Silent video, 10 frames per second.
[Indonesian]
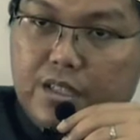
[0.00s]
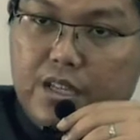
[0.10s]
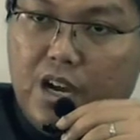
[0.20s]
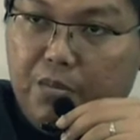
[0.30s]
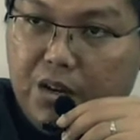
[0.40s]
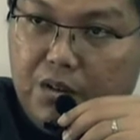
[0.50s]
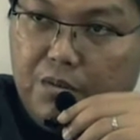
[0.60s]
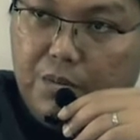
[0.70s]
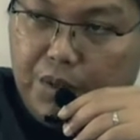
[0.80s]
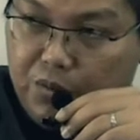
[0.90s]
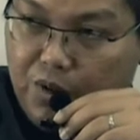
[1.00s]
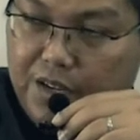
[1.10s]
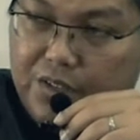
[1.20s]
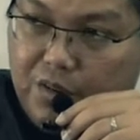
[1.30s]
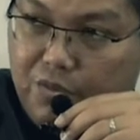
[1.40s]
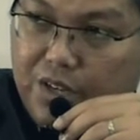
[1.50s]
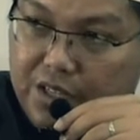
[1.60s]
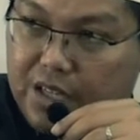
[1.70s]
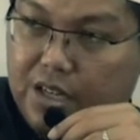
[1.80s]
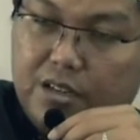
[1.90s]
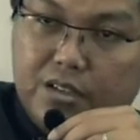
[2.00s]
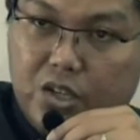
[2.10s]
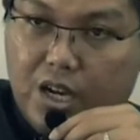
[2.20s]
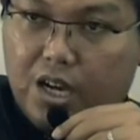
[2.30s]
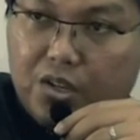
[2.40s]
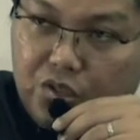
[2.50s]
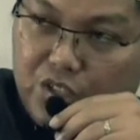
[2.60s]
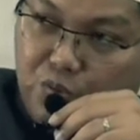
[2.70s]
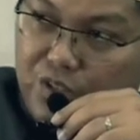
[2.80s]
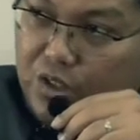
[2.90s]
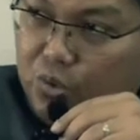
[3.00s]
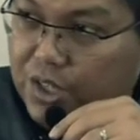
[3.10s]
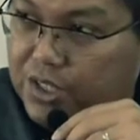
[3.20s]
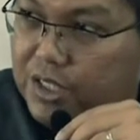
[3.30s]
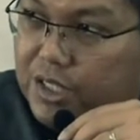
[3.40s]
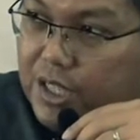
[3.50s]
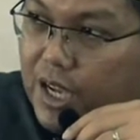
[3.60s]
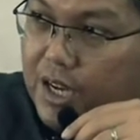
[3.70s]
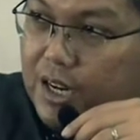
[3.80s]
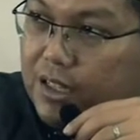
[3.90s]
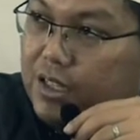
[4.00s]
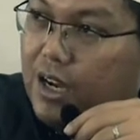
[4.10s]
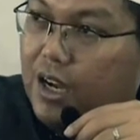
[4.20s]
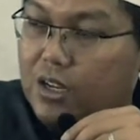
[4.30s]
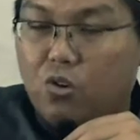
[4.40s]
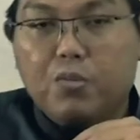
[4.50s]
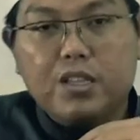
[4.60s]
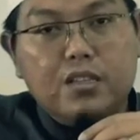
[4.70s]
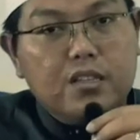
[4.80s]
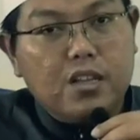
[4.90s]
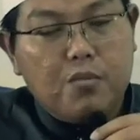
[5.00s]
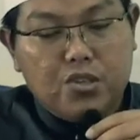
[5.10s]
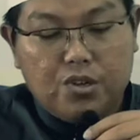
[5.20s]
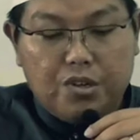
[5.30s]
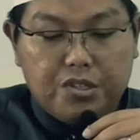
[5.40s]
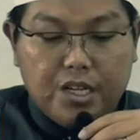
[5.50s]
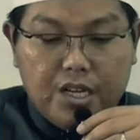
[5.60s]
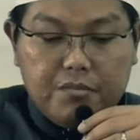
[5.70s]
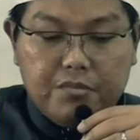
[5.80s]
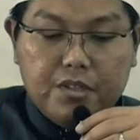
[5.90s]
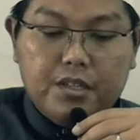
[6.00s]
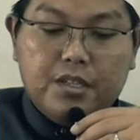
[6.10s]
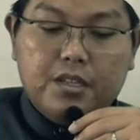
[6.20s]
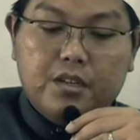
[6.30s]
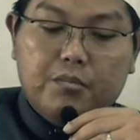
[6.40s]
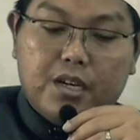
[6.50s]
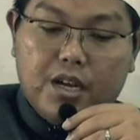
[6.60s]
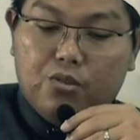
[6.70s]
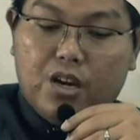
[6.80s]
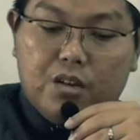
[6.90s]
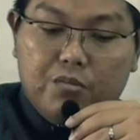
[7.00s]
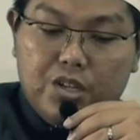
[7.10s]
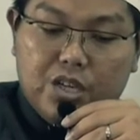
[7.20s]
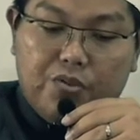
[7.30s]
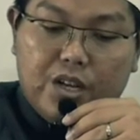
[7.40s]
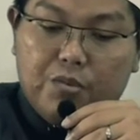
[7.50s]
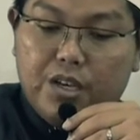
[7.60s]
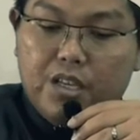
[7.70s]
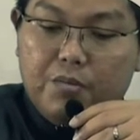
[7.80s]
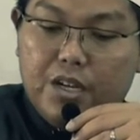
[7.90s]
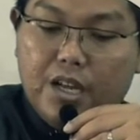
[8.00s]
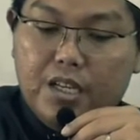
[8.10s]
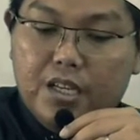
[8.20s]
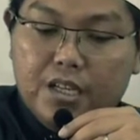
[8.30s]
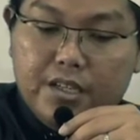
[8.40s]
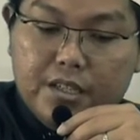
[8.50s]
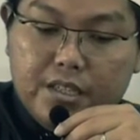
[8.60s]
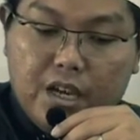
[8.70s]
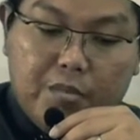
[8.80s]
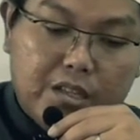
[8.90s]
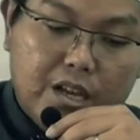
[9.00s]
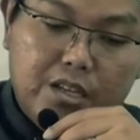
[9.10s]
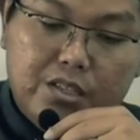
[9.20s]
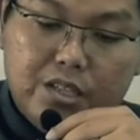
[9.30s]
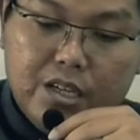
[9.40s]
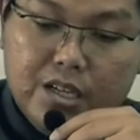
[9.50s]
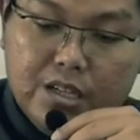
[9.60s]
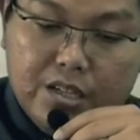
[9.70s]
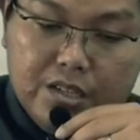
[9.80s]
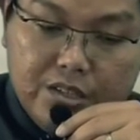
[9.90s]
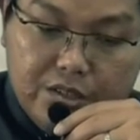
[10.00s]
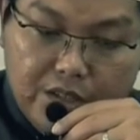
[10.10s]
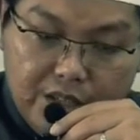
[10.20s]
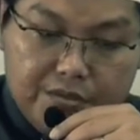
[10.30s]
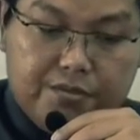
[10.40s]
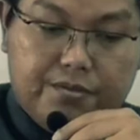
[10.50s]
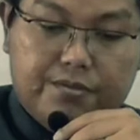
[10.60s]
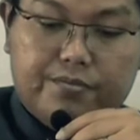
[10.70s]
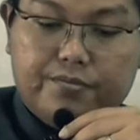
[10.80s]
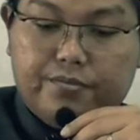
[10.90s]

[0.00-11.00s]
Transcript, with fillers: dia hafal 40 hadis kemudian dia jaga hadis tersebut dia tulis agar terjaga di umat Nabi SAW. alaihi wasallam maka aku akan beri syafaat baginya pada hari kiamat. Hadisnya waif.